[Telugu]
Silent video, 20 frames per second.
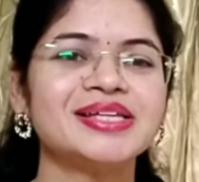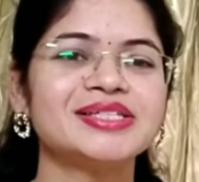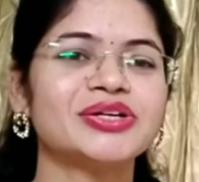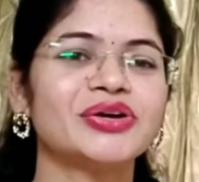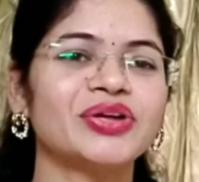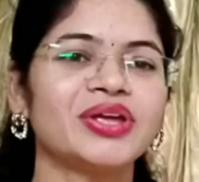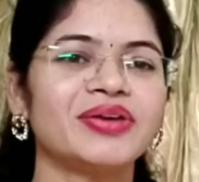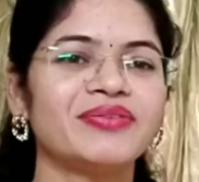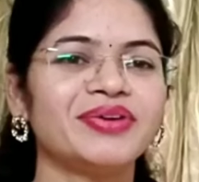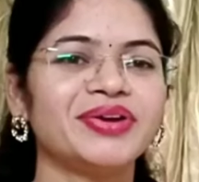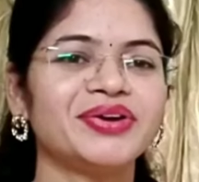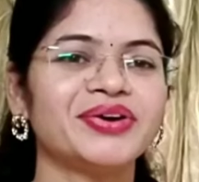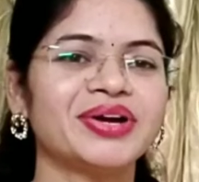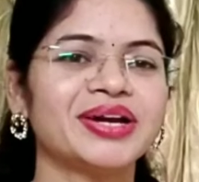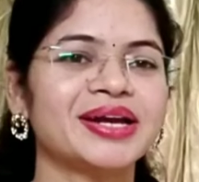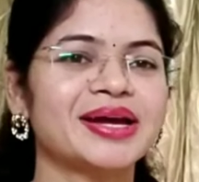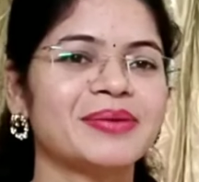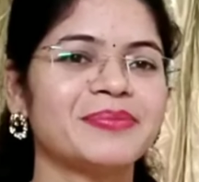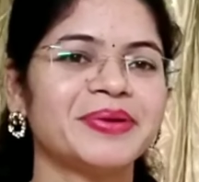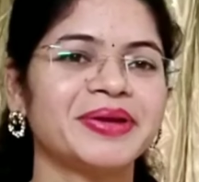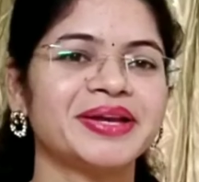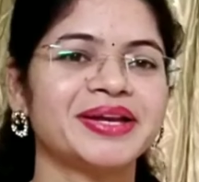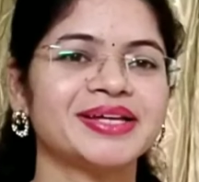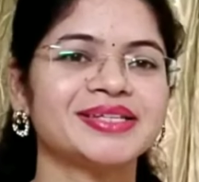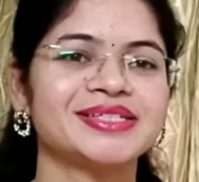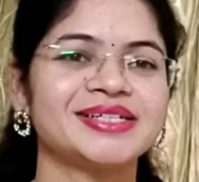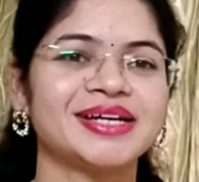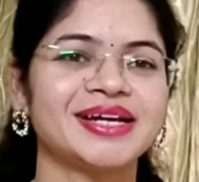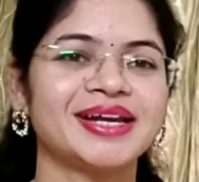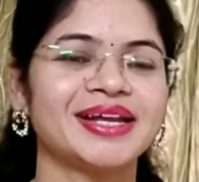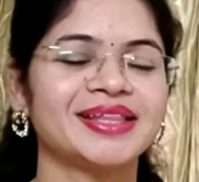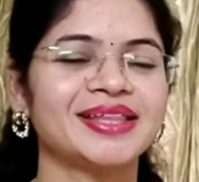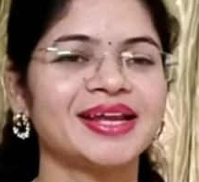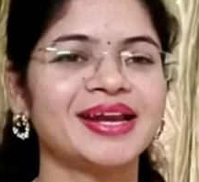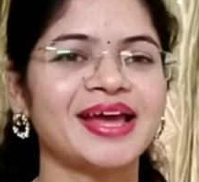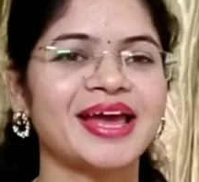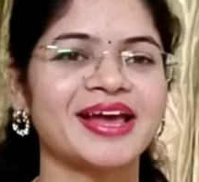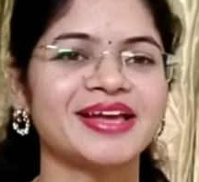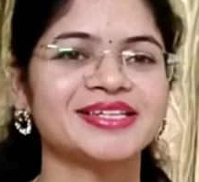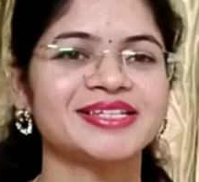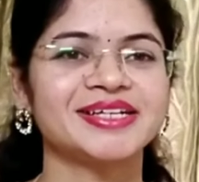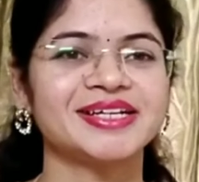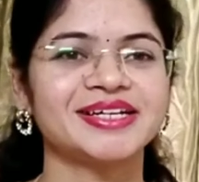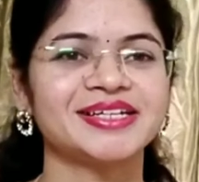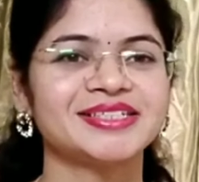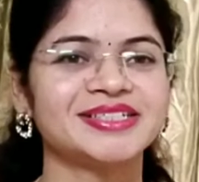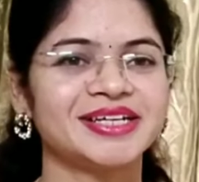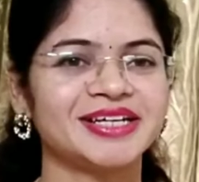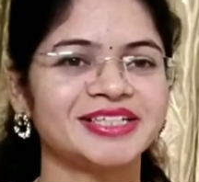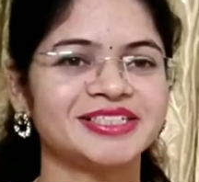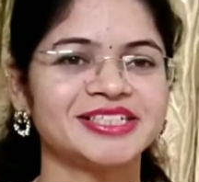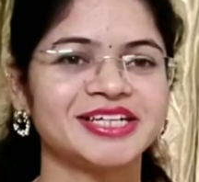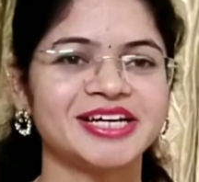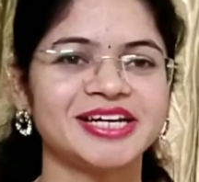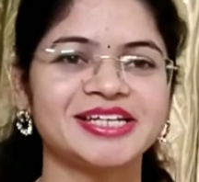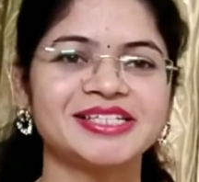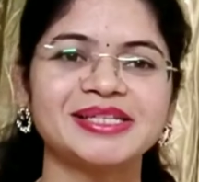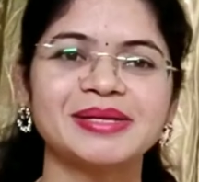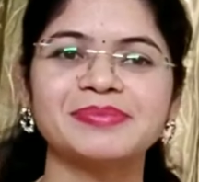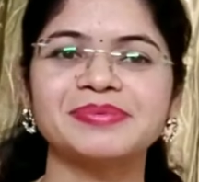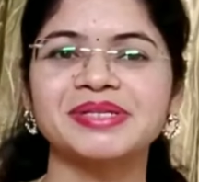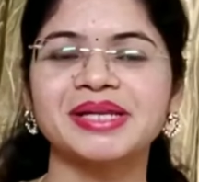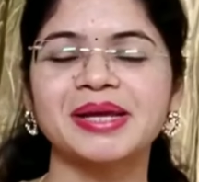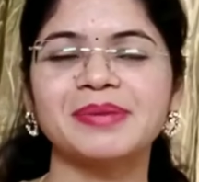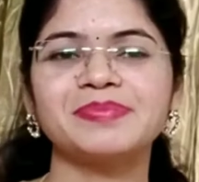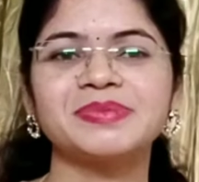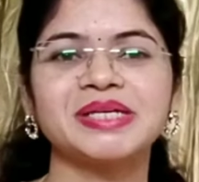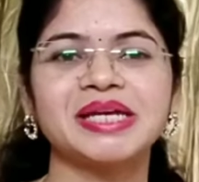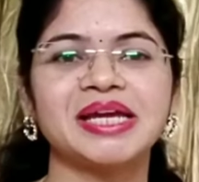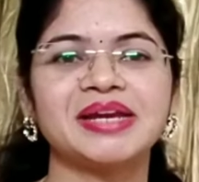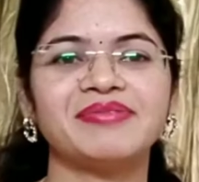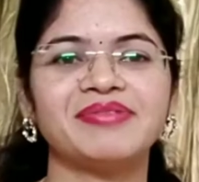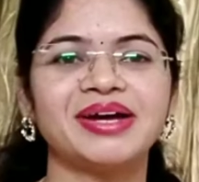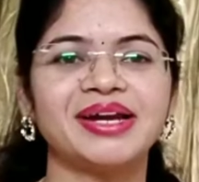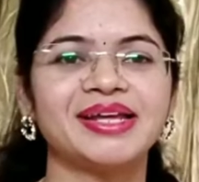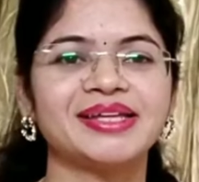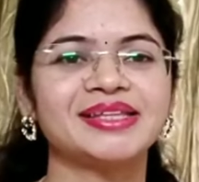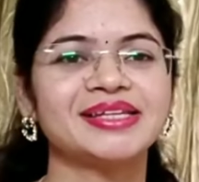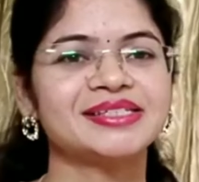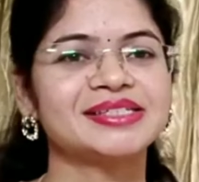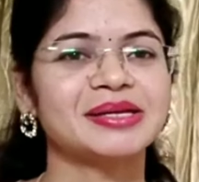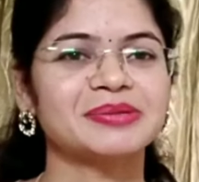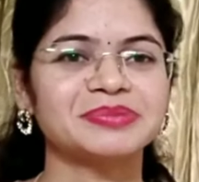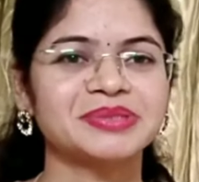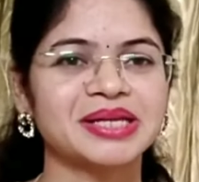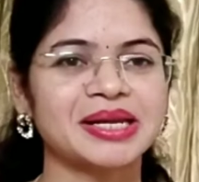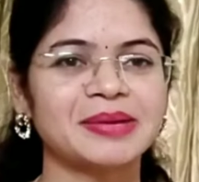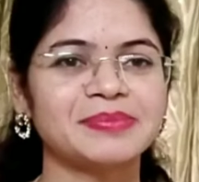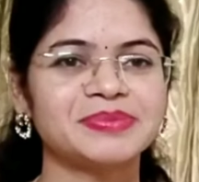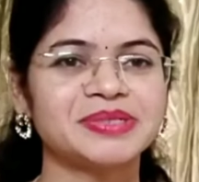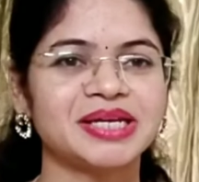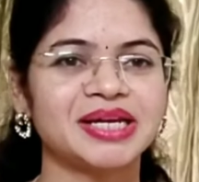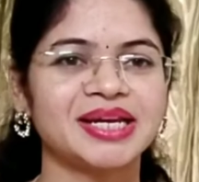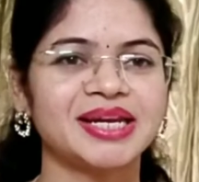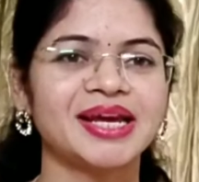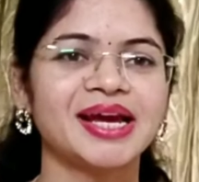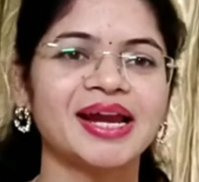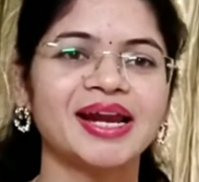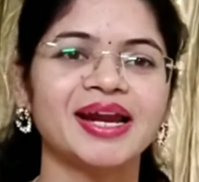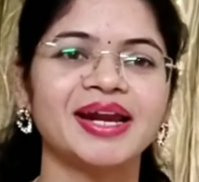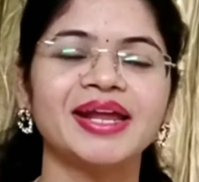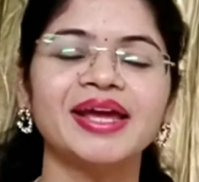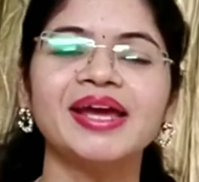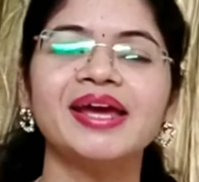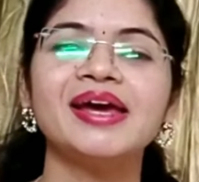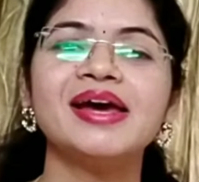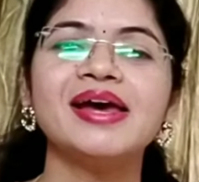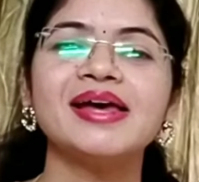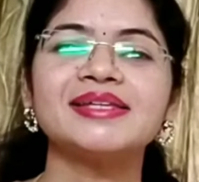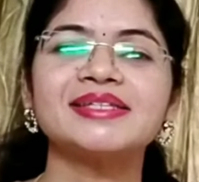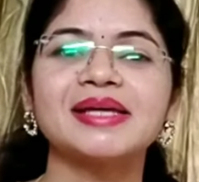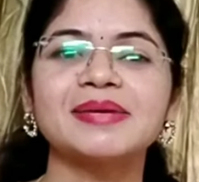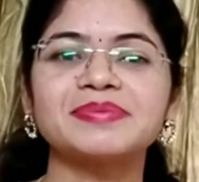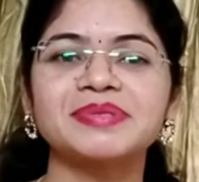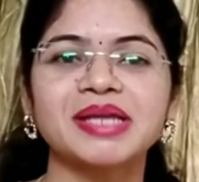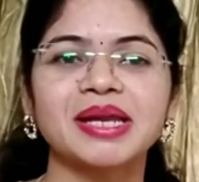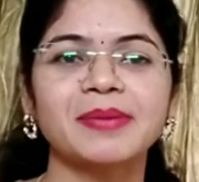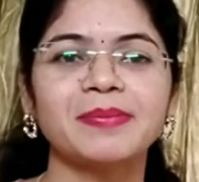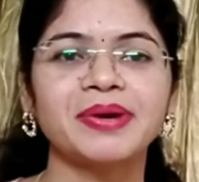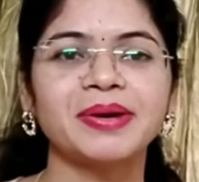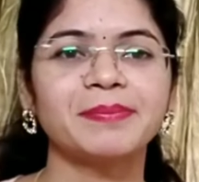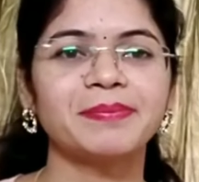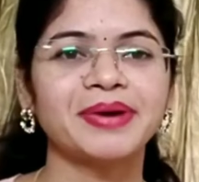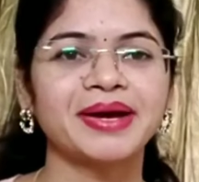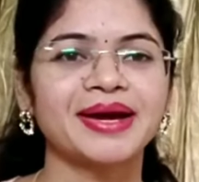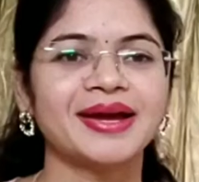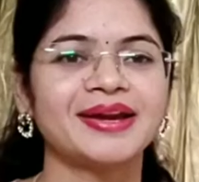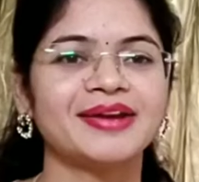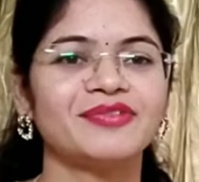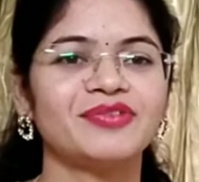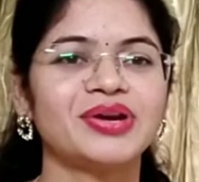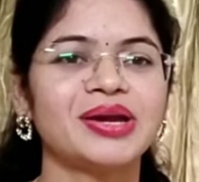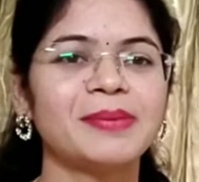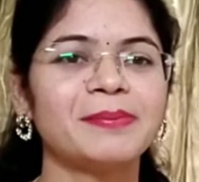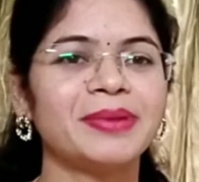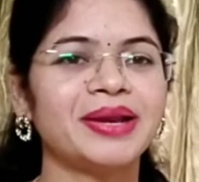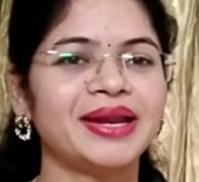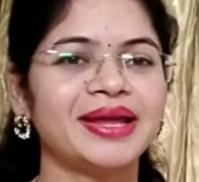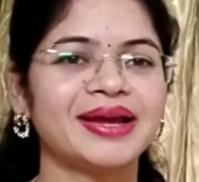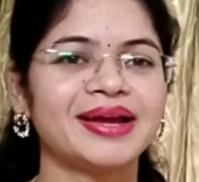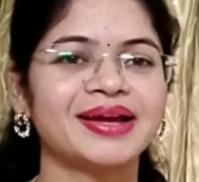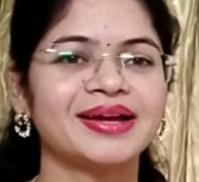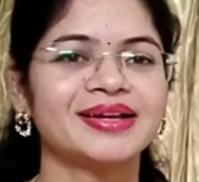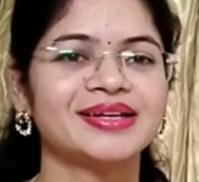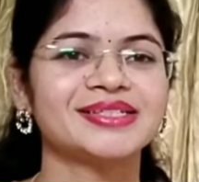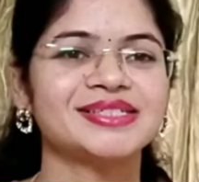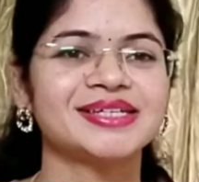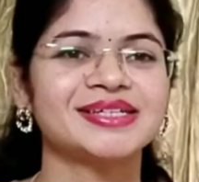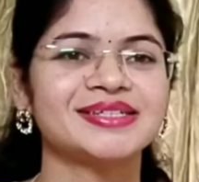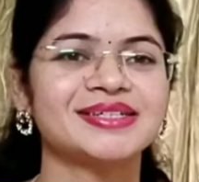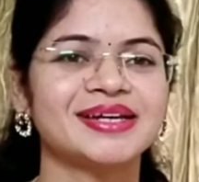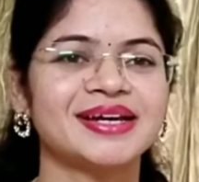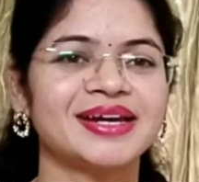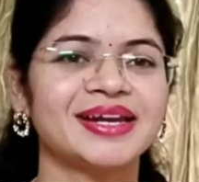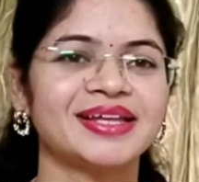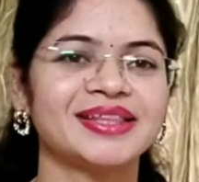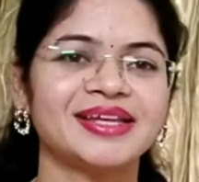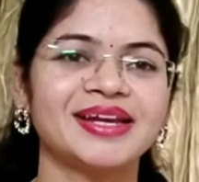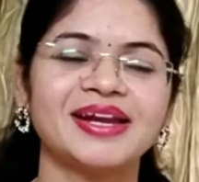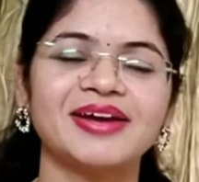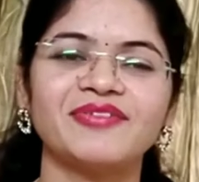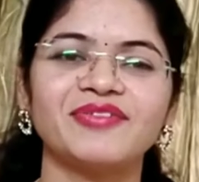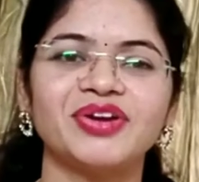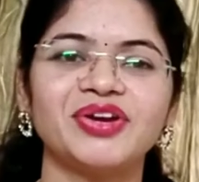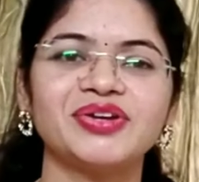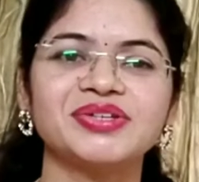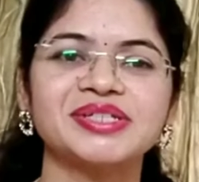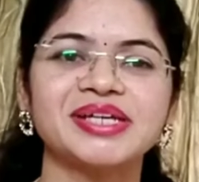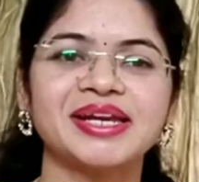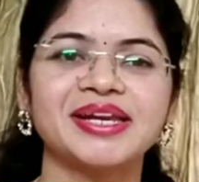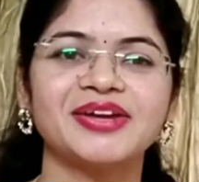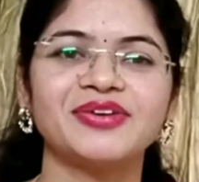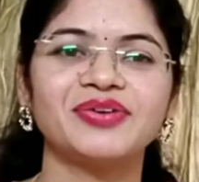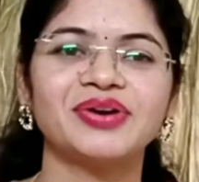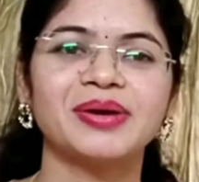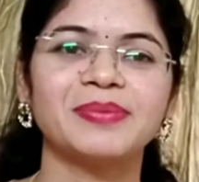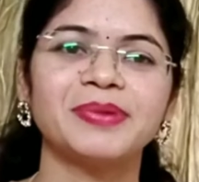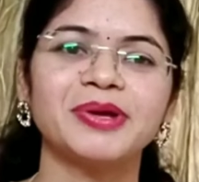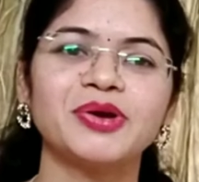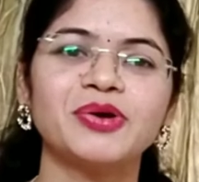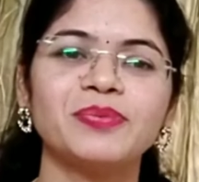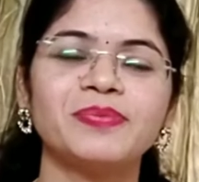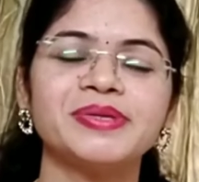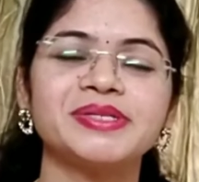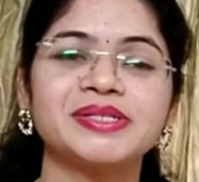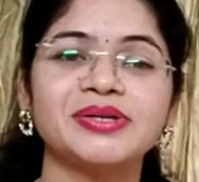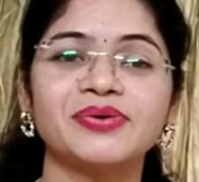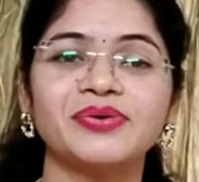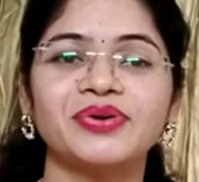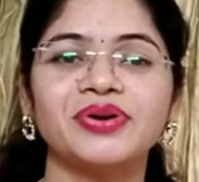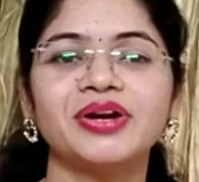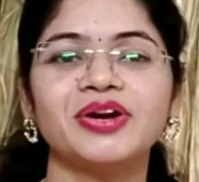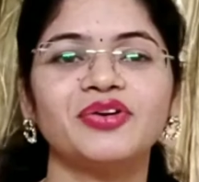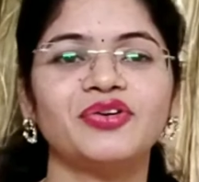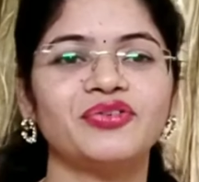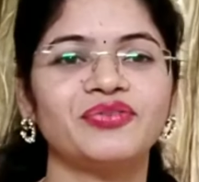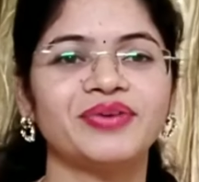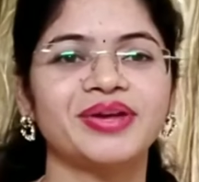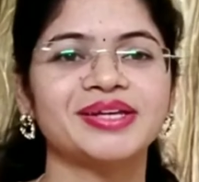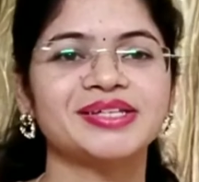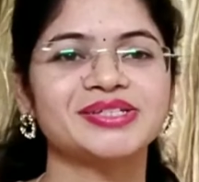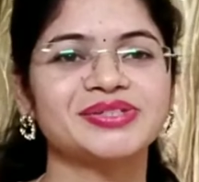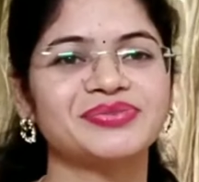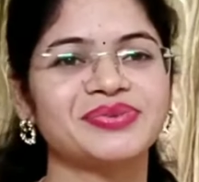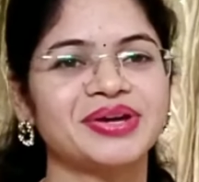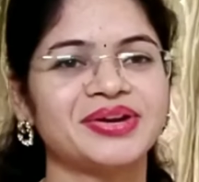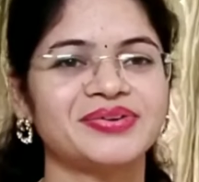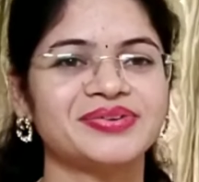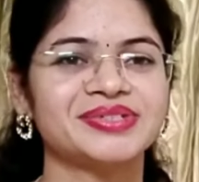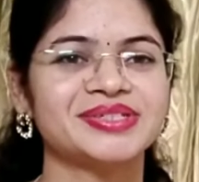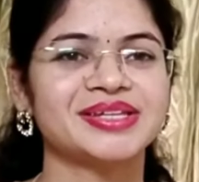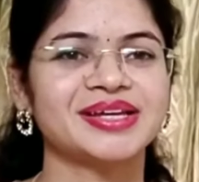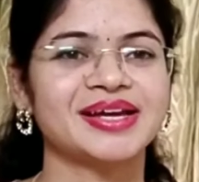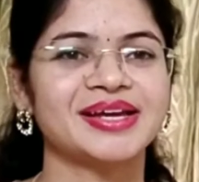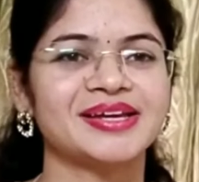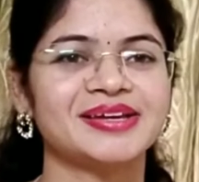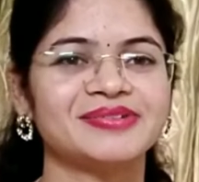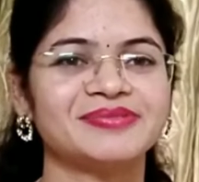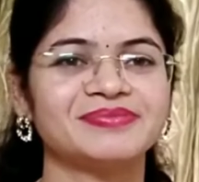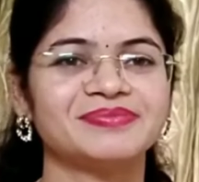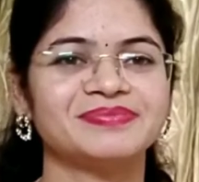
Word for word: సో ఈ వీడియో కనుక మీకు నచ్చినట్టయితే లైక్ చేయండి షేర్ చేయండి సబ్స్క్రైబ్ చేయండి వాళ్ళైతే సబ్స్క్రైబ్ చేయండి అలానే సబ్స్క్రైబ్ బటన్ పక్కనే ఉన్న బెల్ ఐకన్ క్లిక్ చేసినట్టయితే నా వీడియోస్ అన్ని కూడా మీకు మిస్ అవ్వకుండా నోటిఫికేషన్ ద్వారా వస్తాయి